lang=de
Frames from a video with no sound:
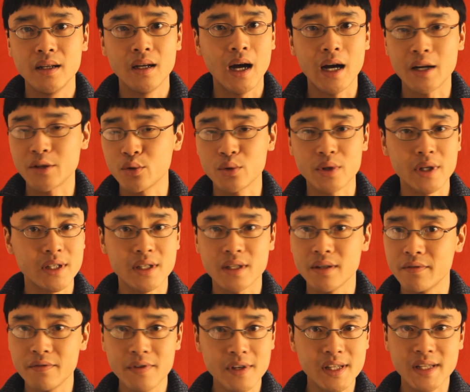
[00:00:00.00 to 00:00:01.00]
Also das
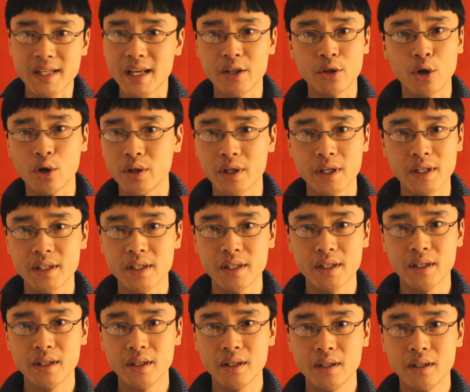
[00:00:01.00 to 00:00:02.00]
wisst ihr noch nicht.
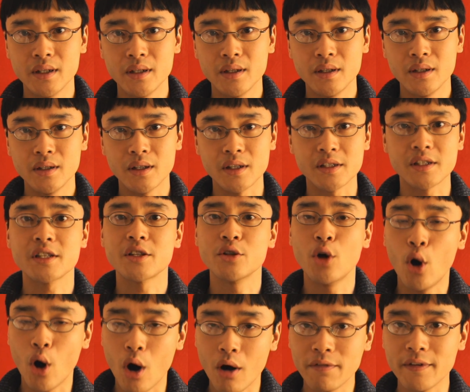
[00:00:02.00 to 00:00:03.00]
Das ist
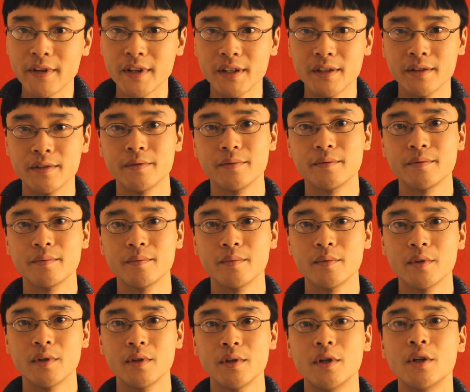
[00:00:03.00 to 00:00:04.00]
noch offen.
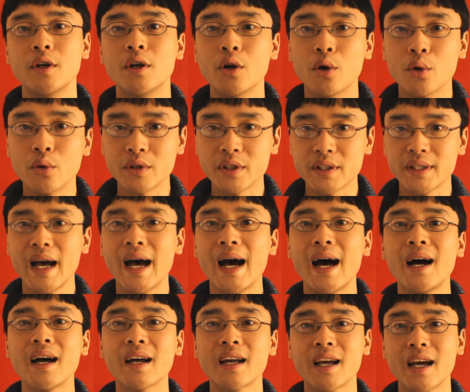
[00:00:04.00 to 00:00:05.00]
Und
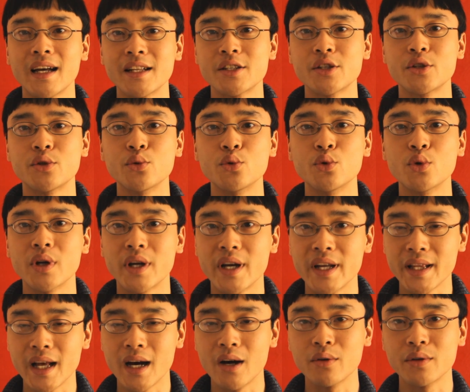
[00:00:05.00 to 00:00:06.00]
da kannst du
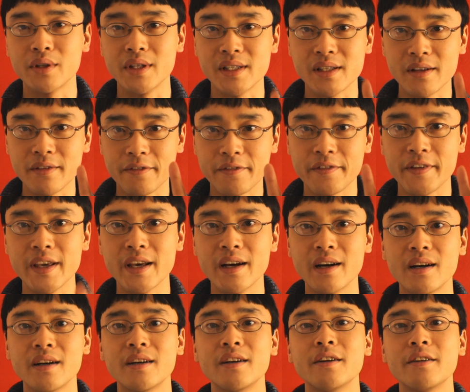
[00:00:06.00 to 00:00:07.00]
genau diese
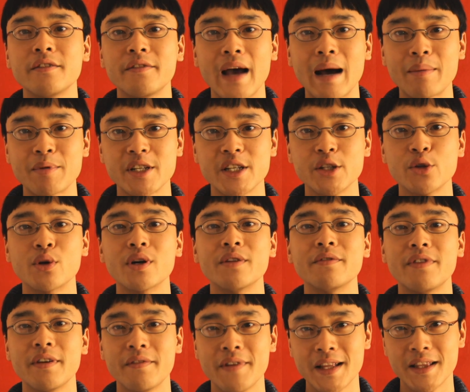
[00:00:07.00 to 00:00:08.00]
vier Verabschiedungen
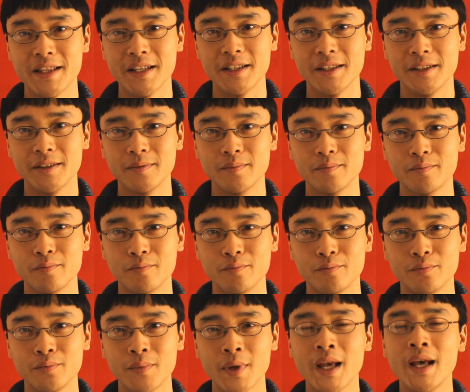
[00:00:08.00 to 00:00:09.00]
verwenden.
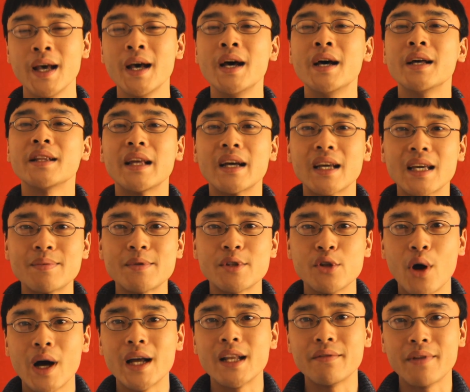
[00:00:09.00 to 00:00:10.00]
Dann gibt es
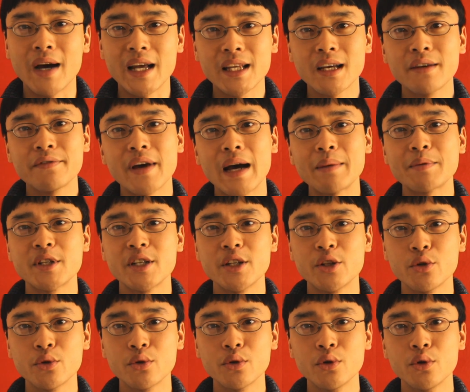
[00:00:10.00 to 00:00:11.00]
noch eine weitere
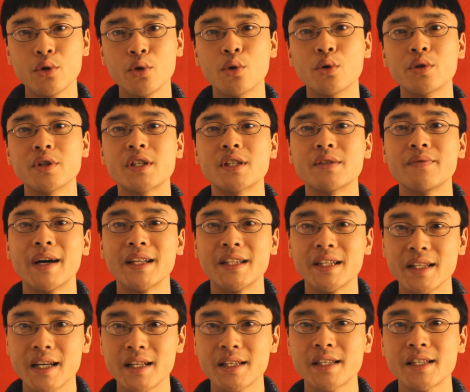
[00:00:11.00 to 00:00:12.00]
Verabschiedung und zwar die
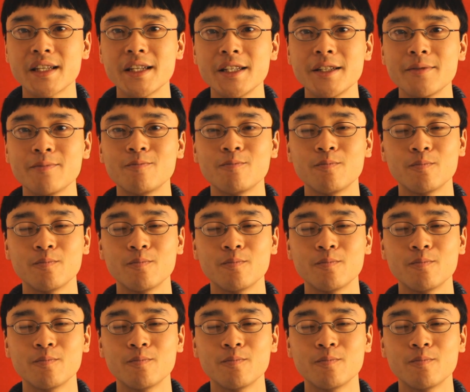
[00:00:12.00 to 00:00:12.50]
nennt sich